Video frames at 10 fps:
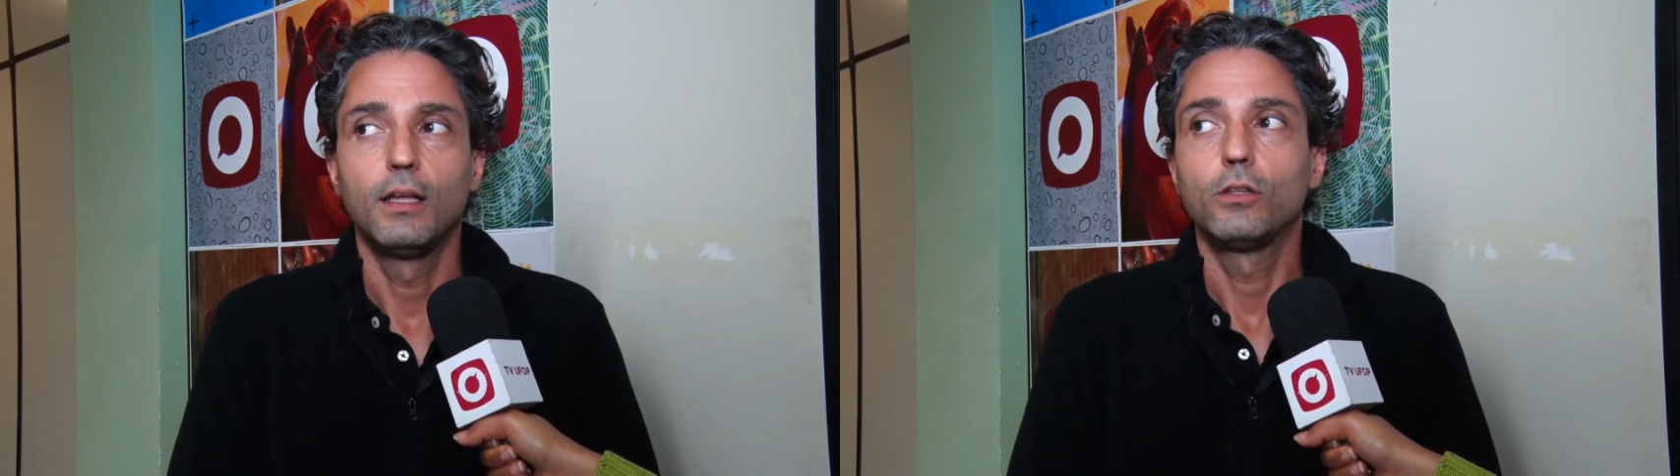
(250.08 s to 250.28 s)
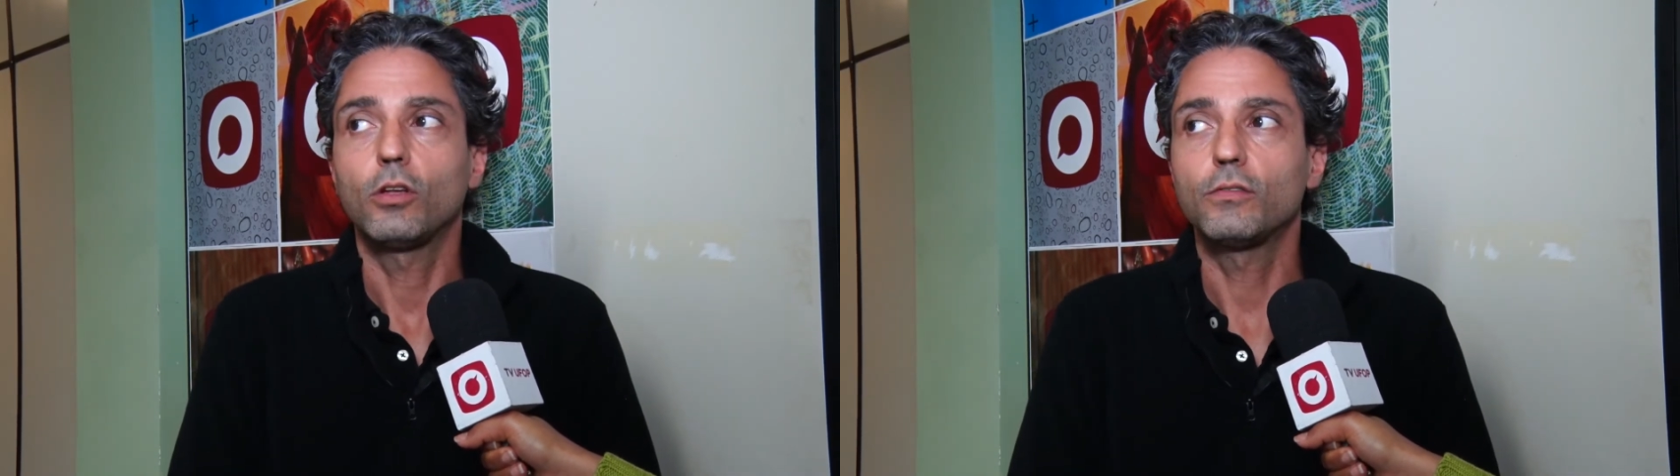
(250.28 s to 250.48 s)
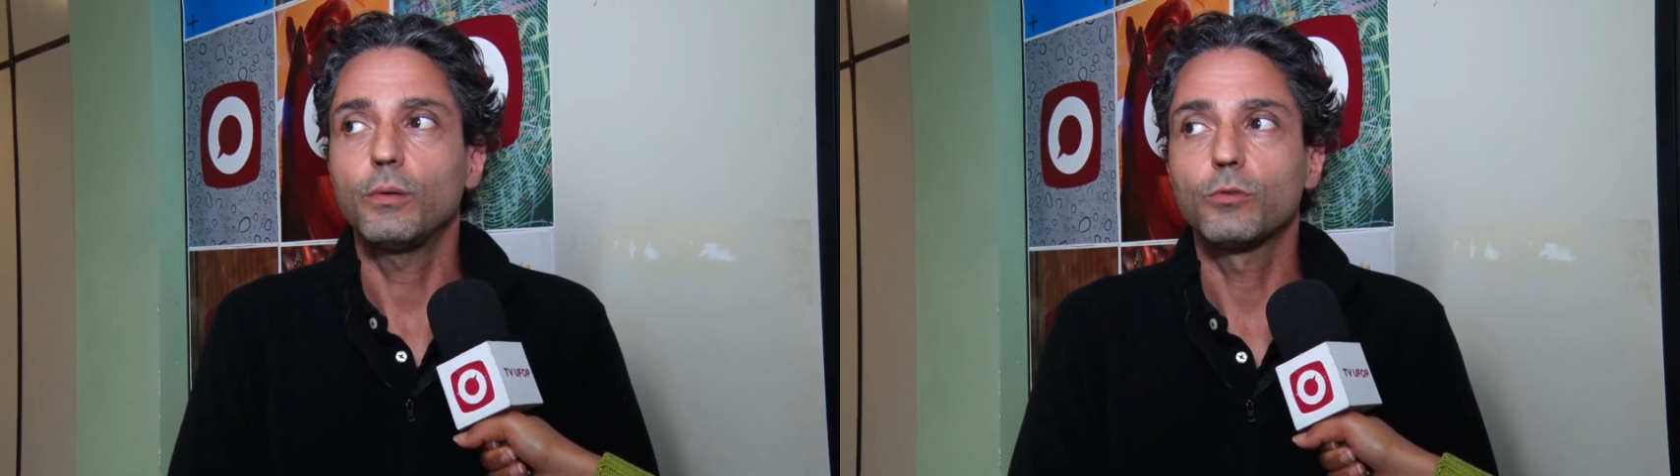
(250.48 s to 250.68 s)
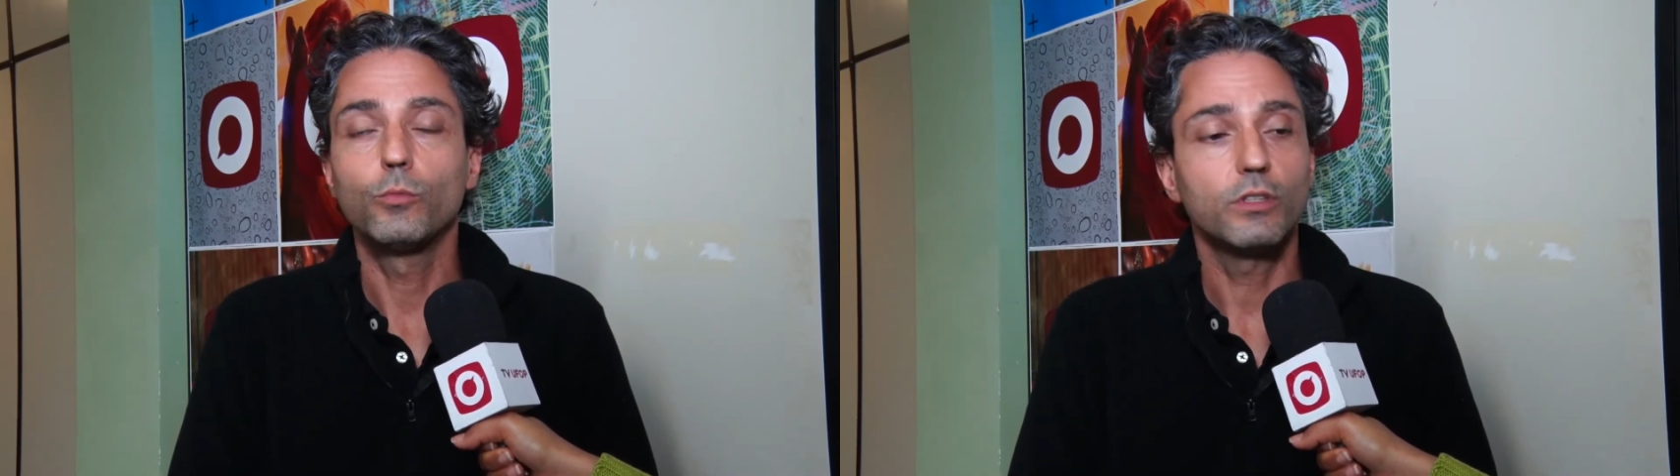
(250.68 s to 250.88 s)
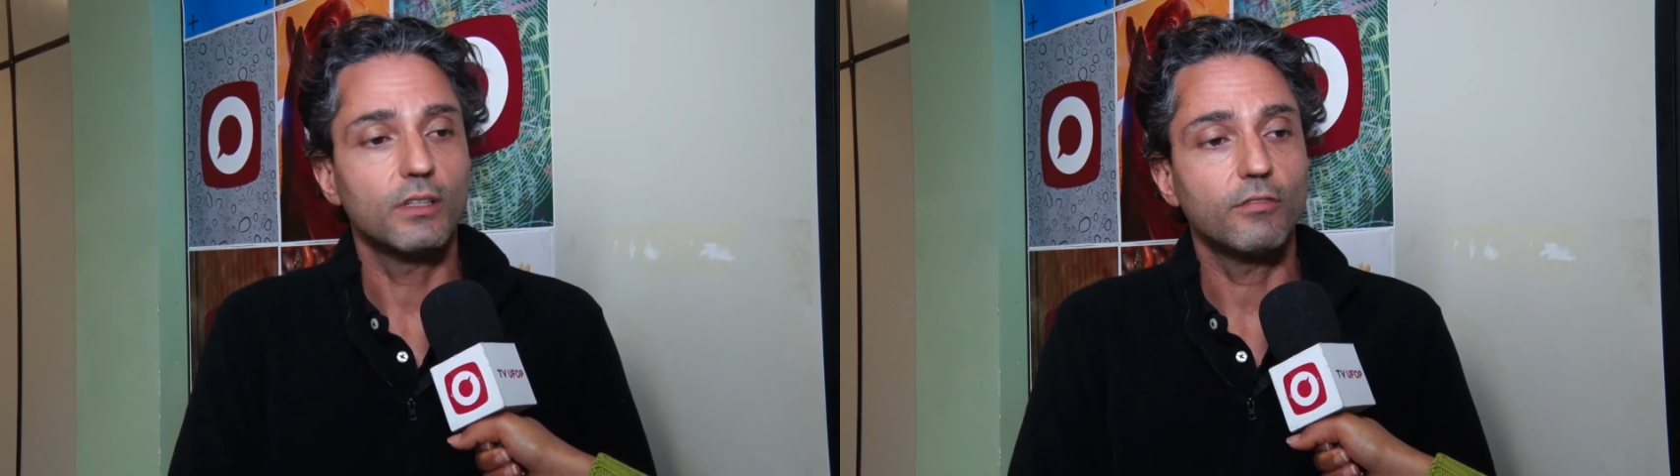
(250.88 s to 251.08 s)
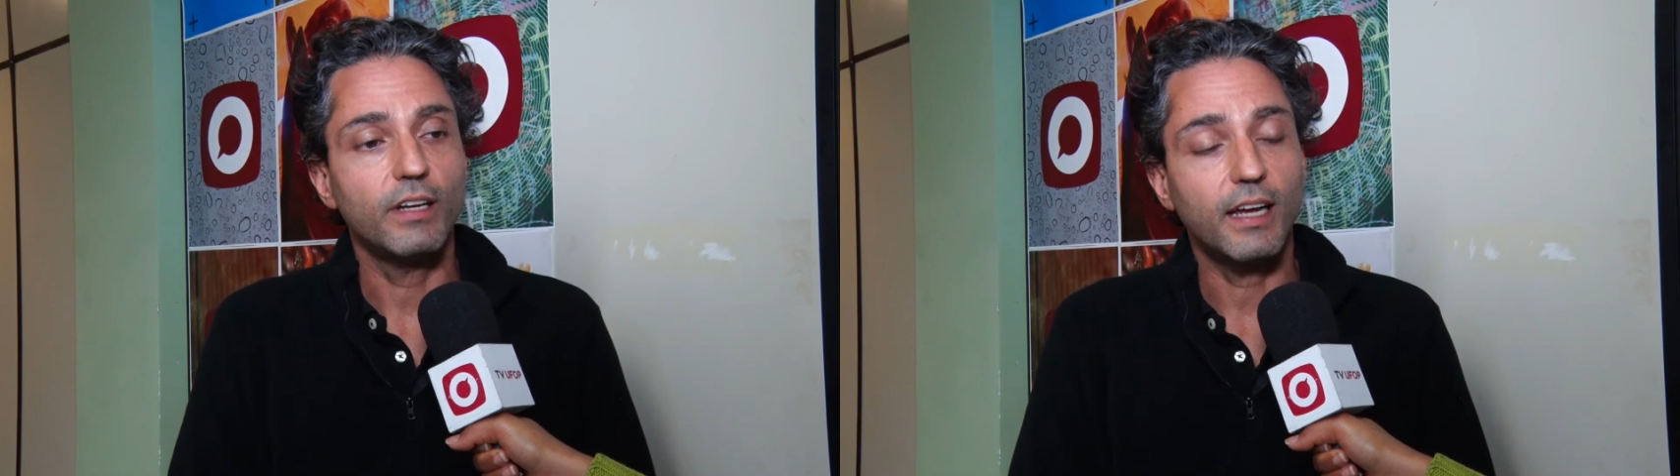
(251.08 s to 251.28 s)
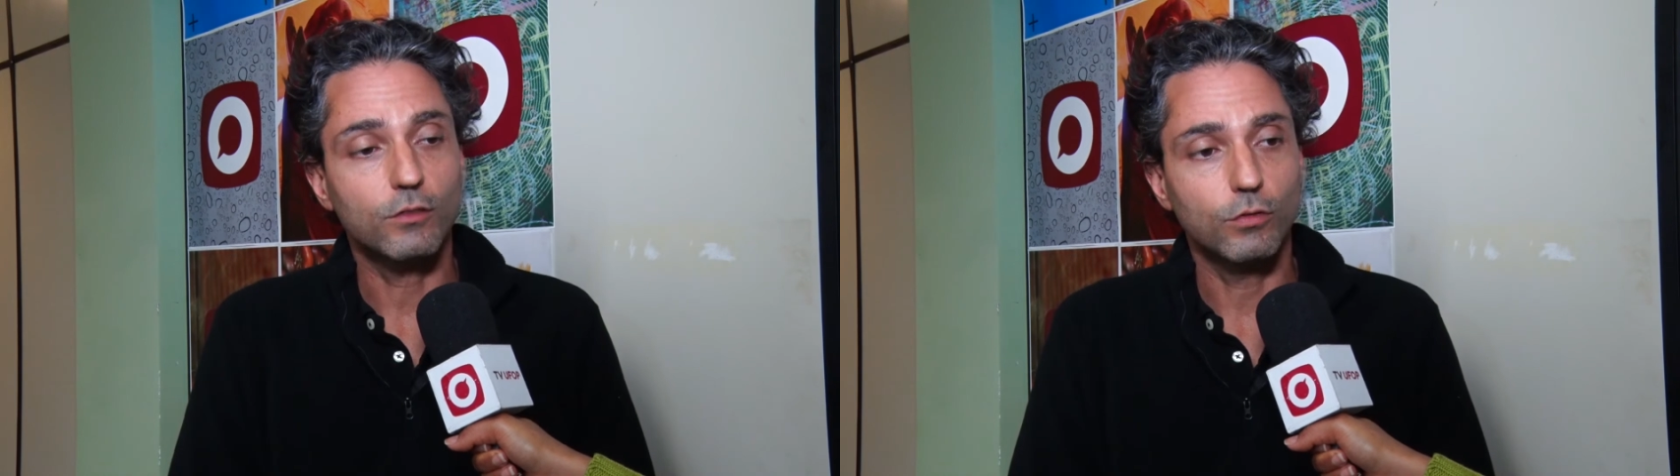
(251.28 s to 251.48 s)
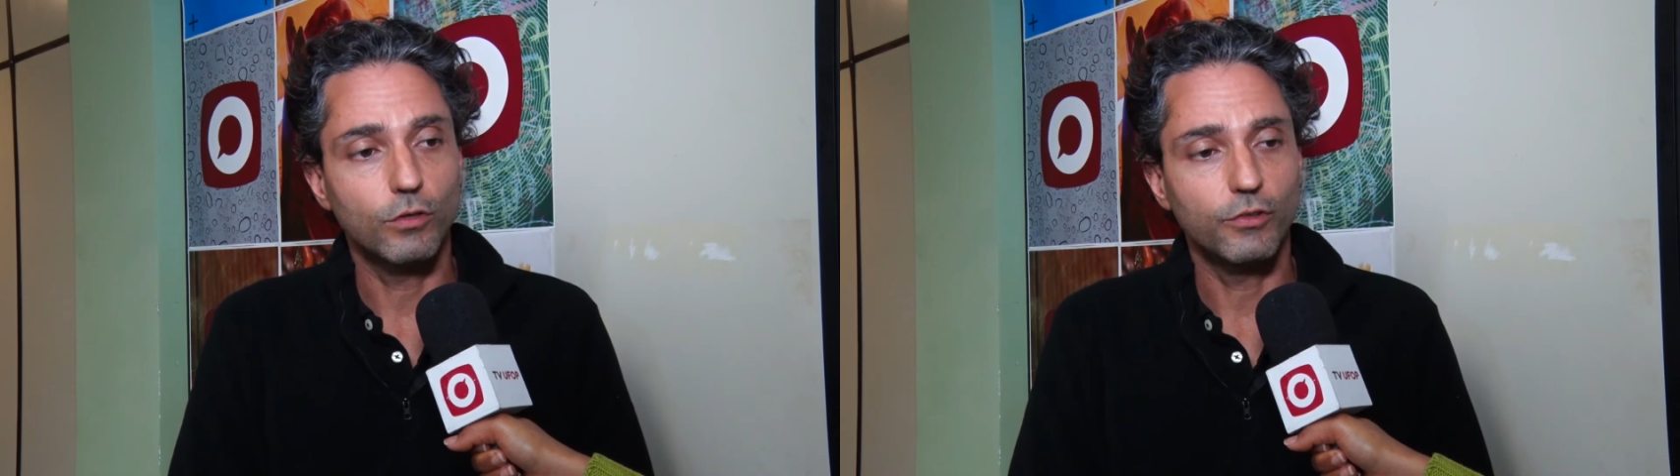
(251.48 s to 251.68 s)
Nós vemos muitas
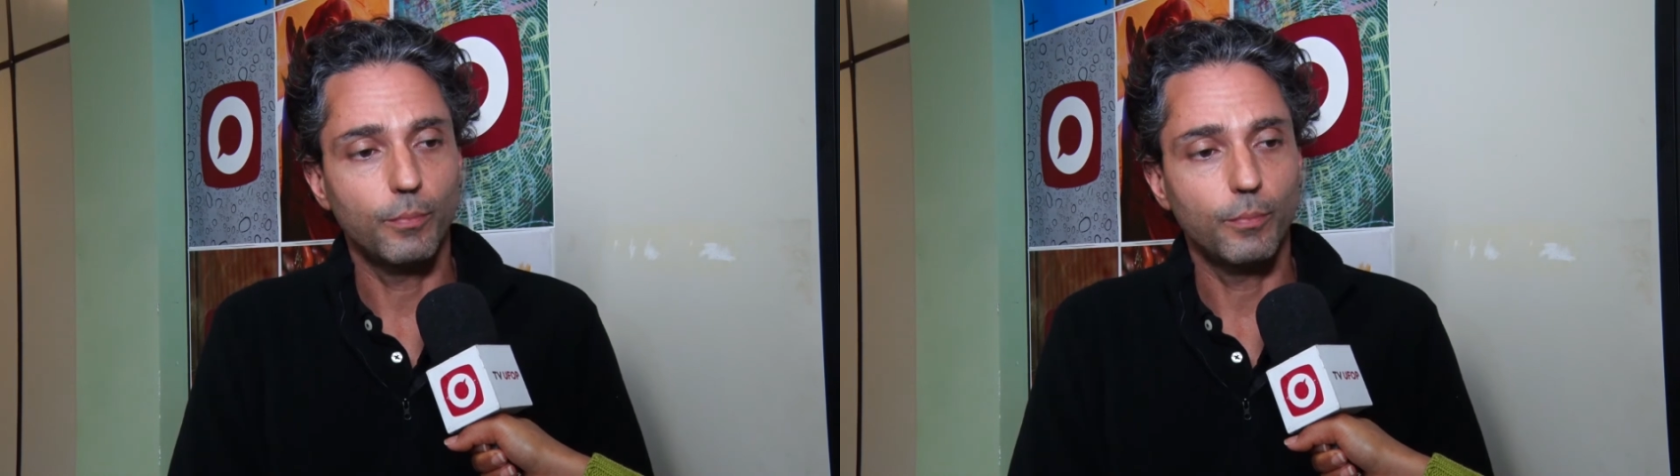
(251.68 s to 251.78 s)
avaliações